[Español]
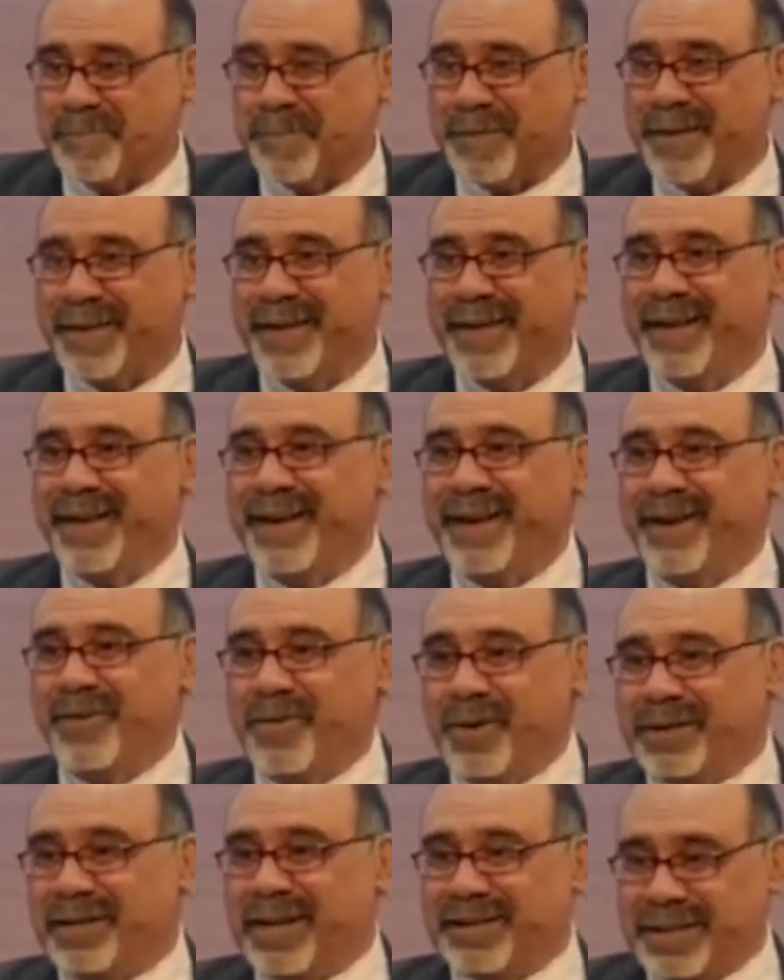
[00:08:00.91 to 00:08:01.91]
Nuestras
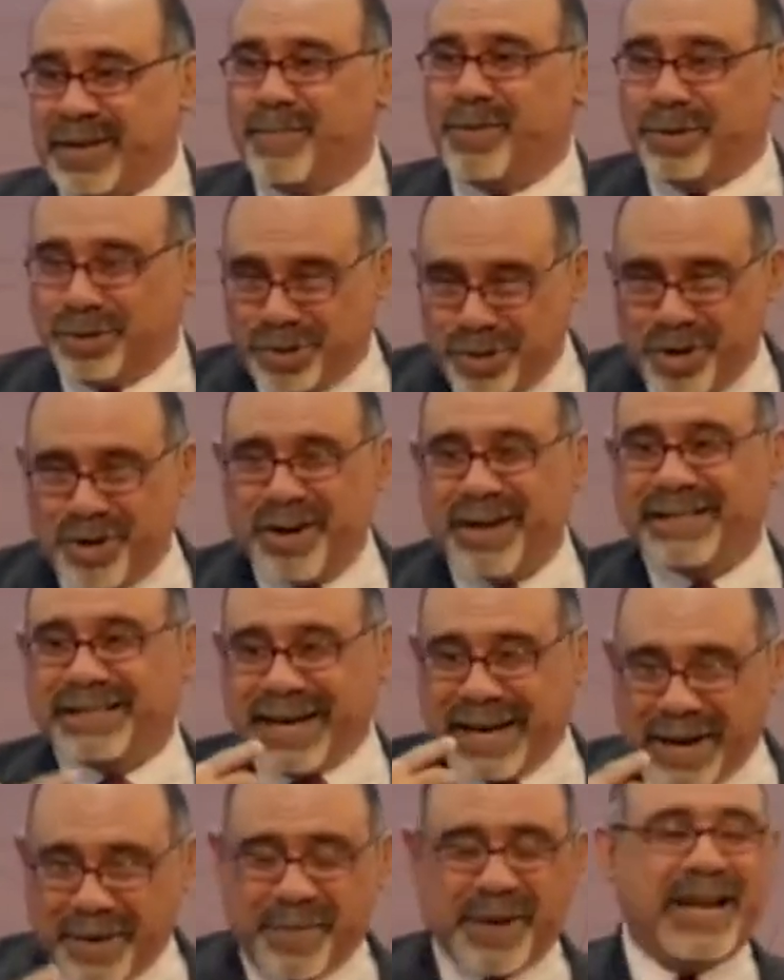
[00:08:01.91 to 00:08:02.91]
emociones
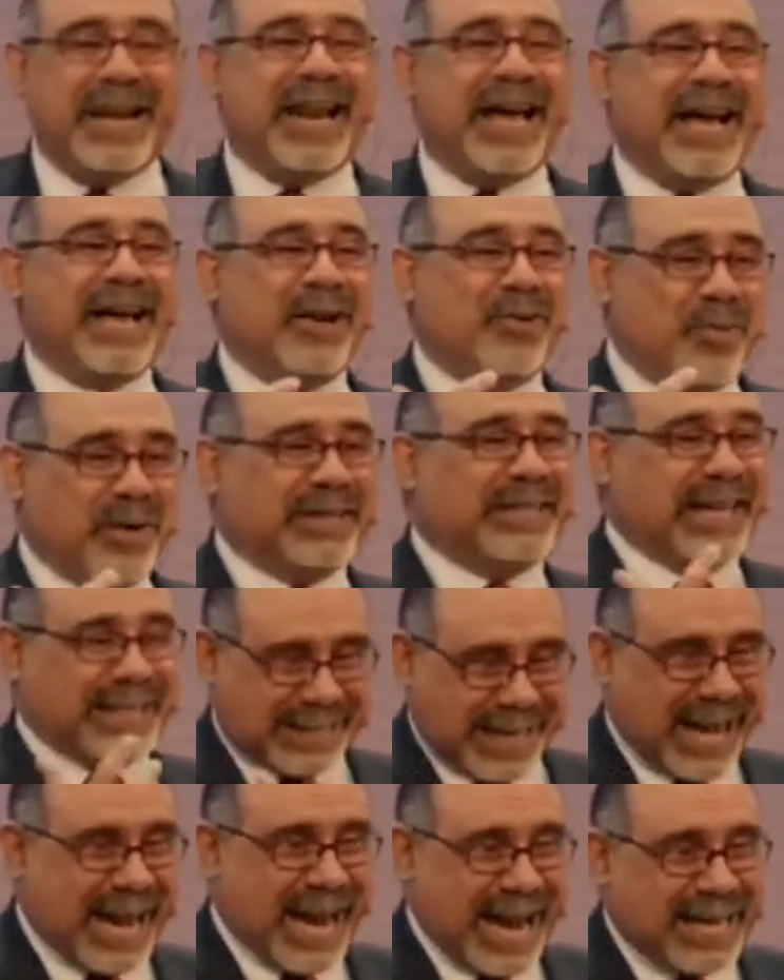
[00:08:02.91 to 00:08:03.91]
revelan nuestras
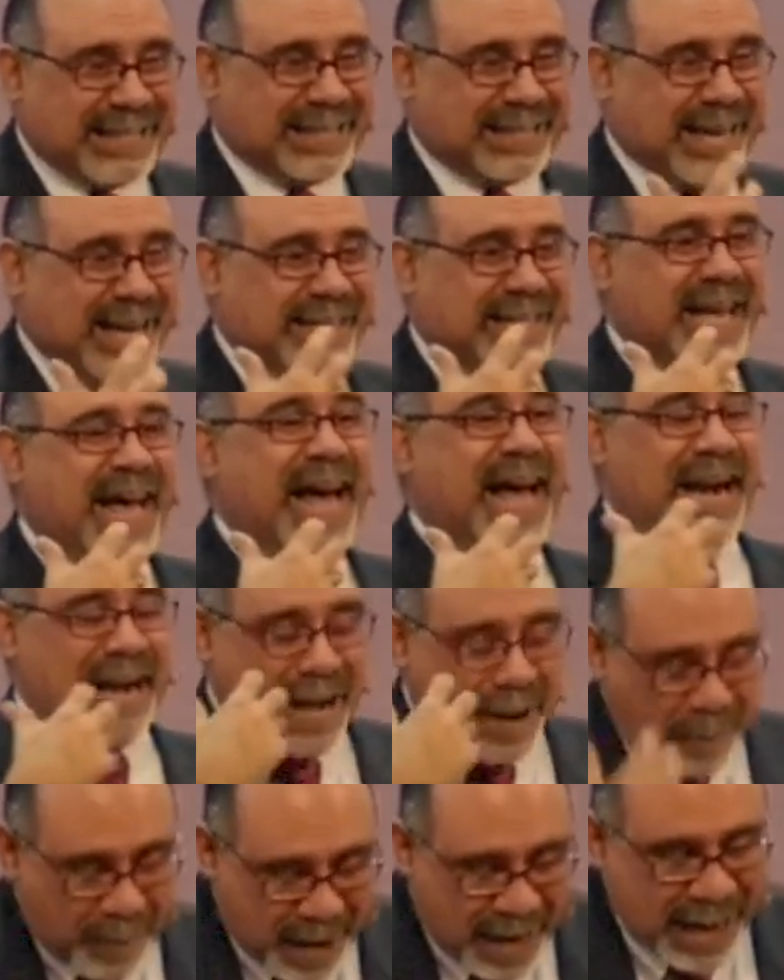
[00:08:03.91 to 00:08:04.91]
creencias,
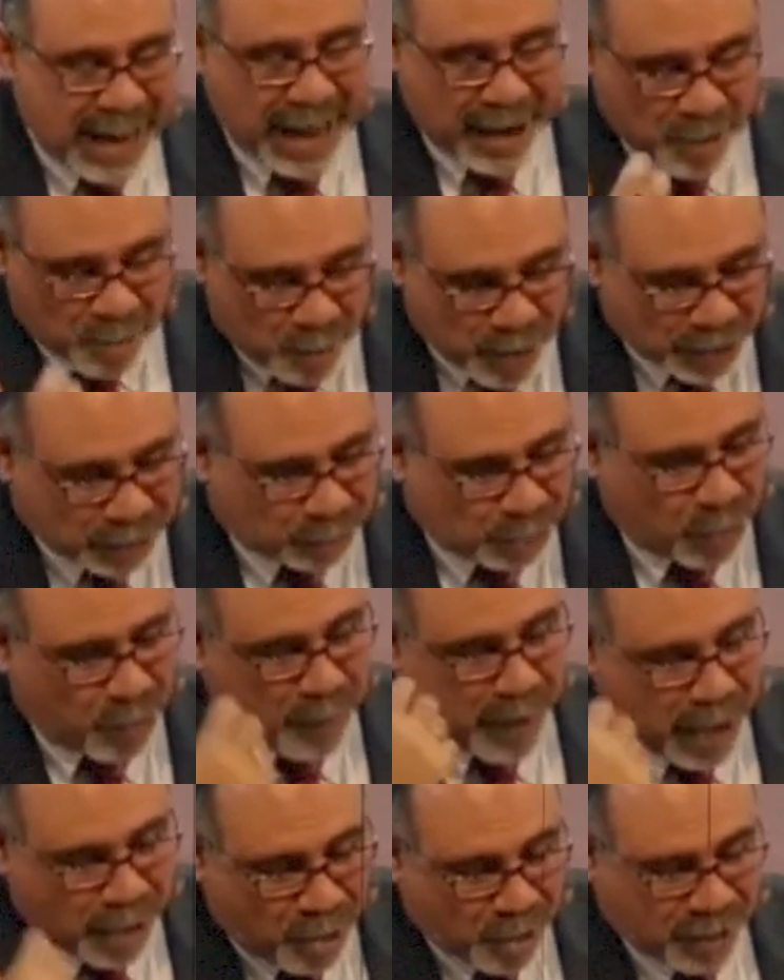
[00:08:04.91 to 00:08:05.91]
revelan nuestros
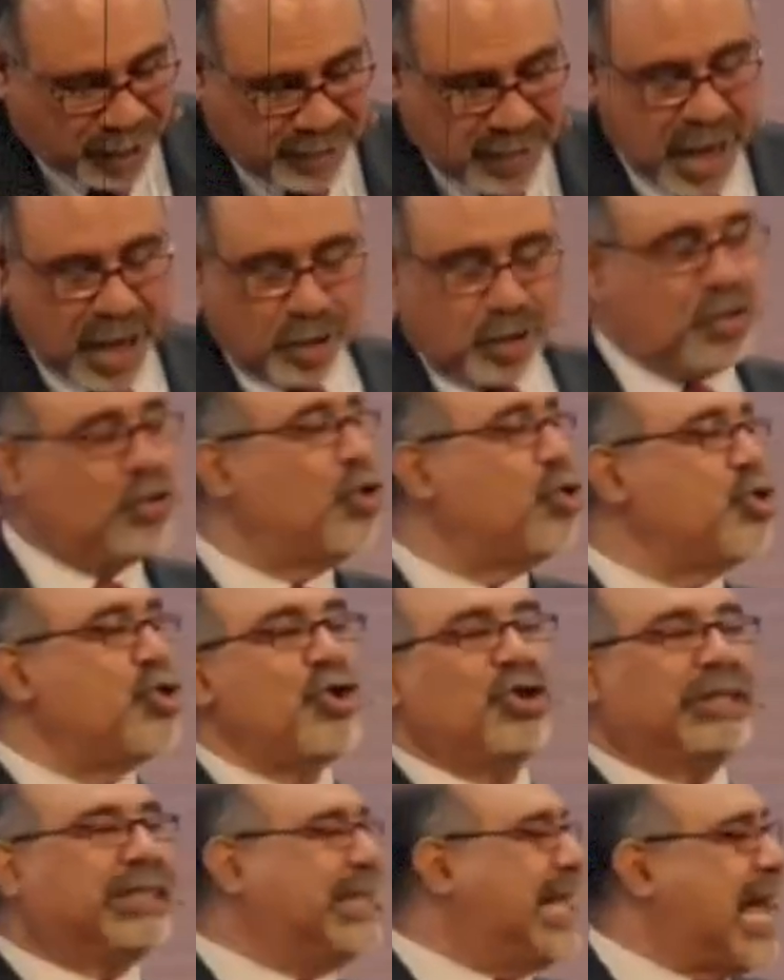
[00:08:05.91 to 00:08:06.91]
valores. Yo no
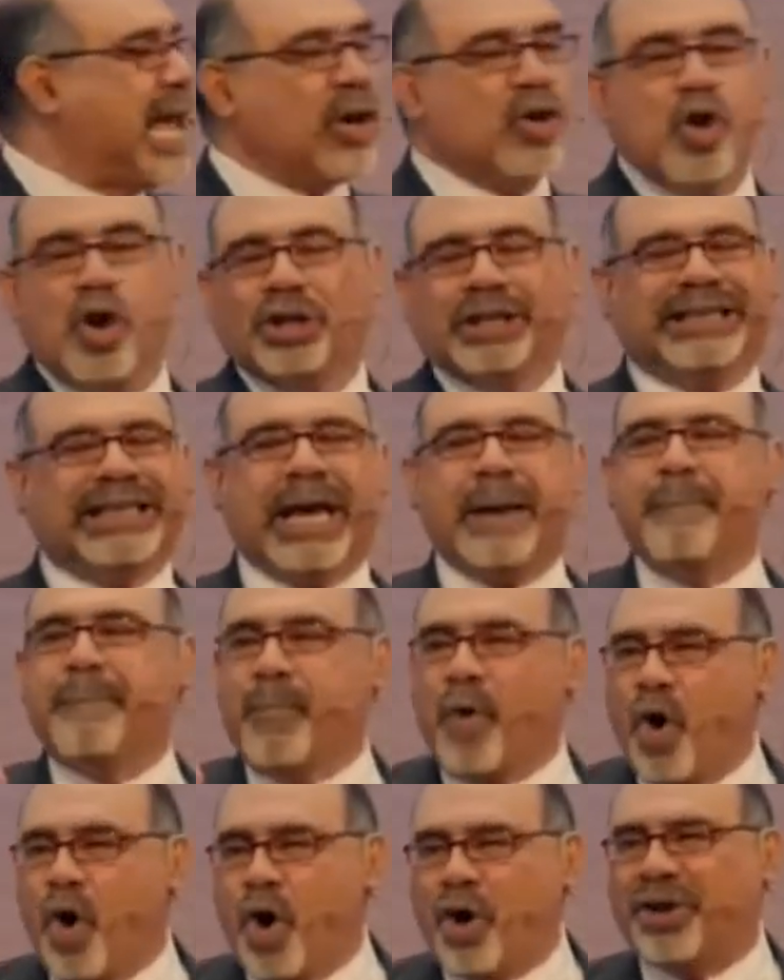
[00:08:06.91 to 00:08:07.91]
tengo temor
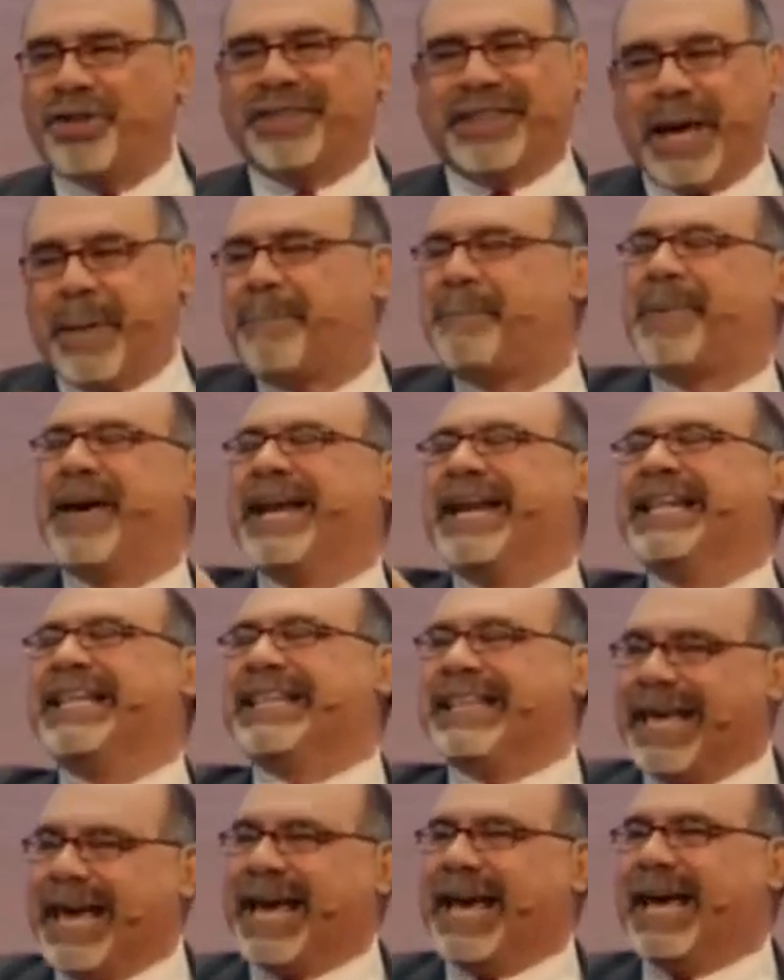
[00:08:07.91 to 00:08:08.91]
de
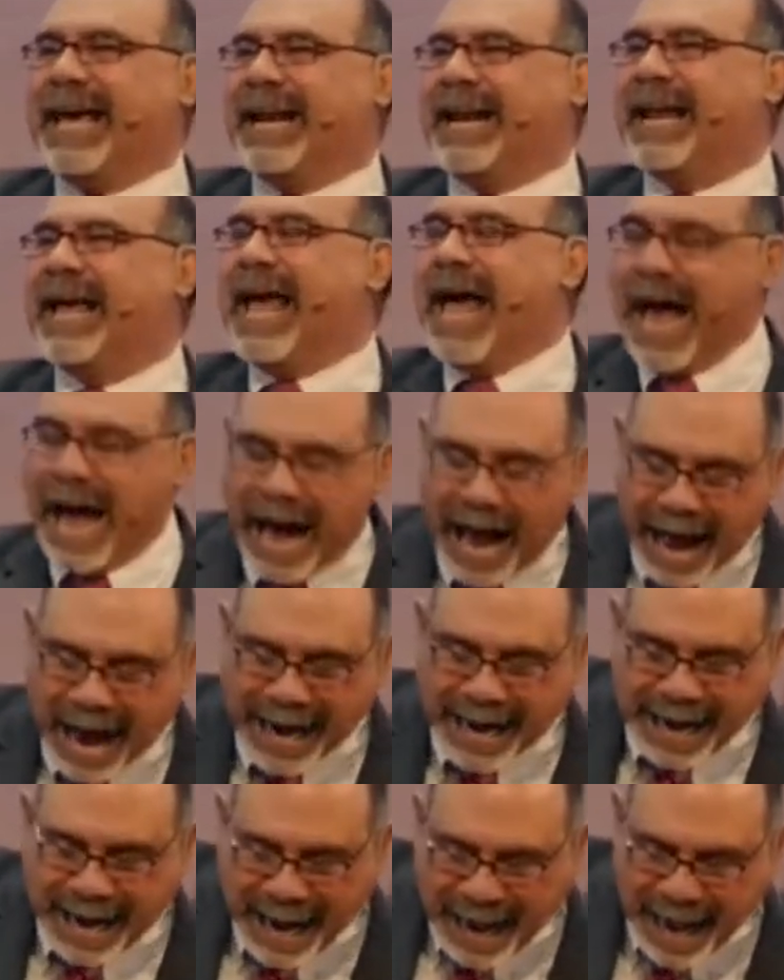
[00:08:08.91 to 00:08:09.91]
perder
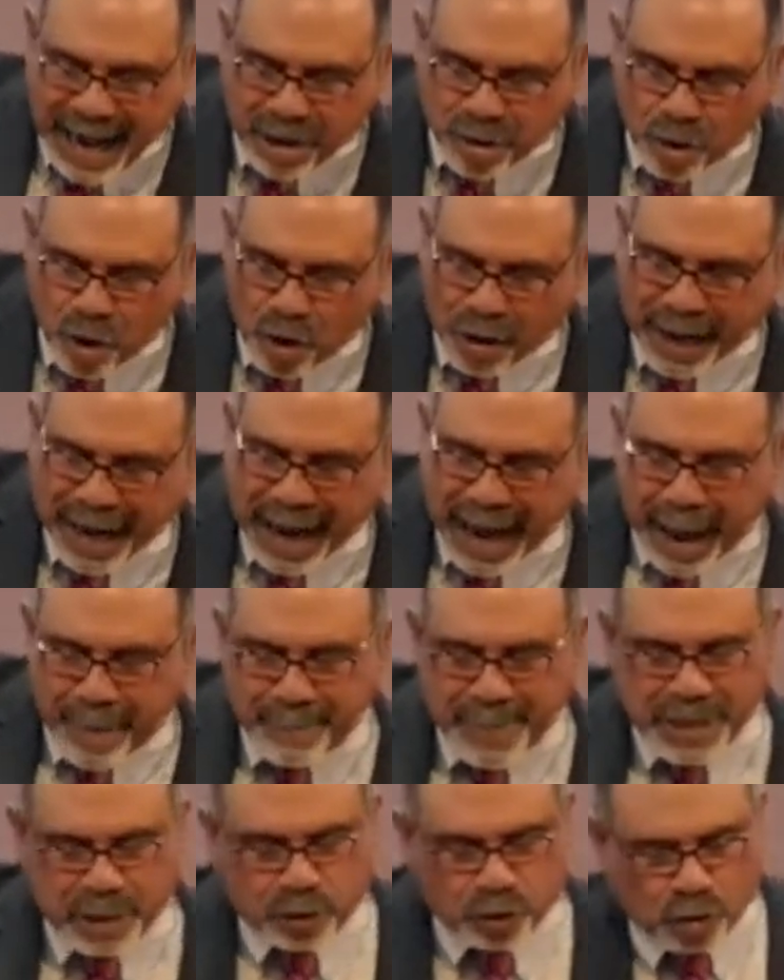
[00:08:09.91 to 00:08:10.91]
aquello que a mis
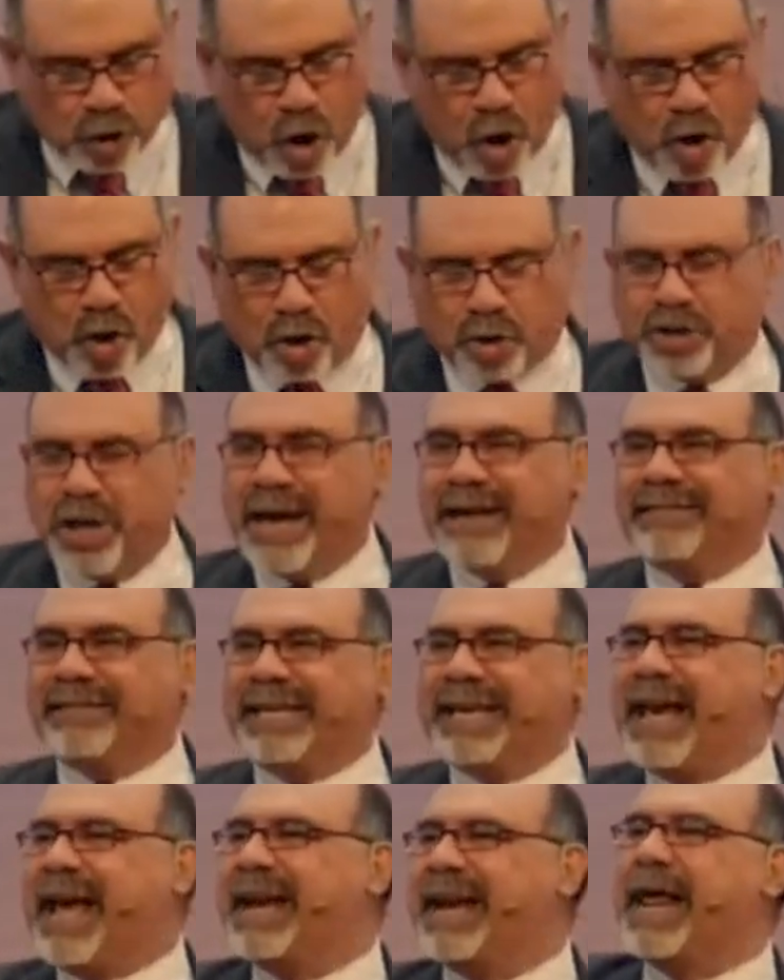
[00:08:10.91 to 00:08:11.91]
ojos tiene
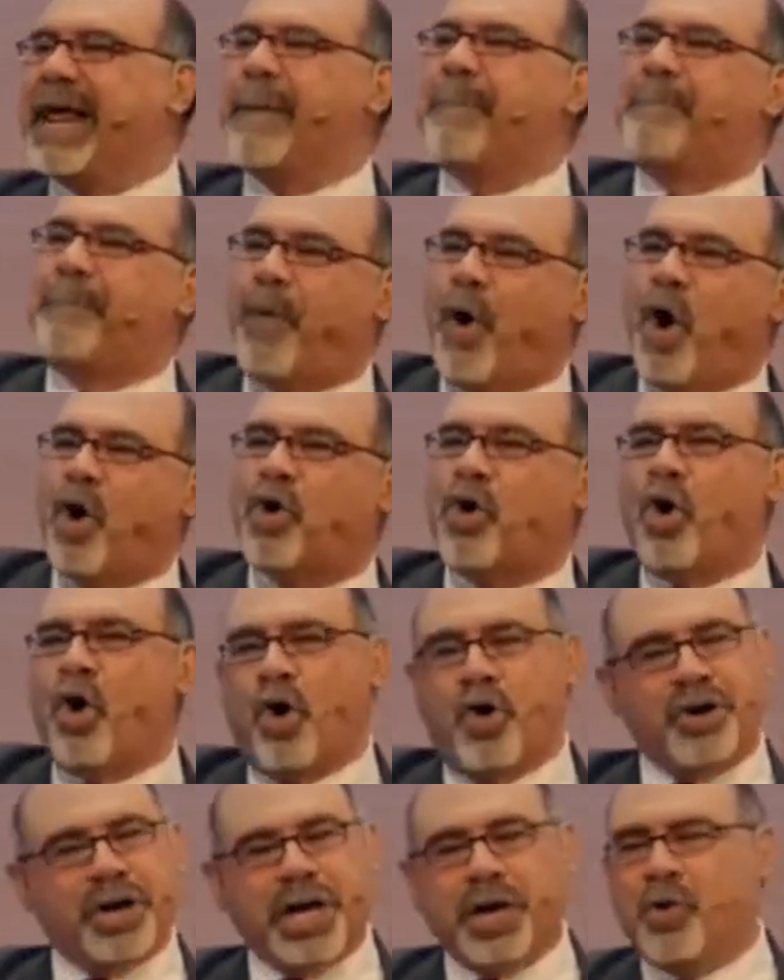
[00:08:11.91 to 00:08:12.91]
poco o
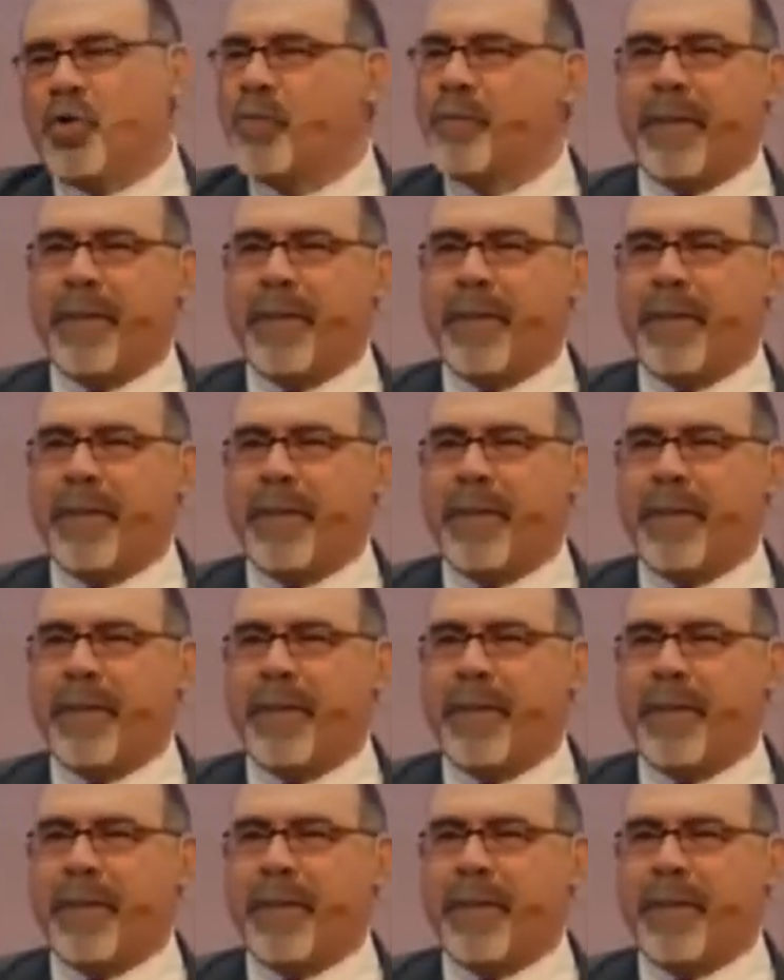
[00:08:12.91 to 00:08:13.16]
ningún valor.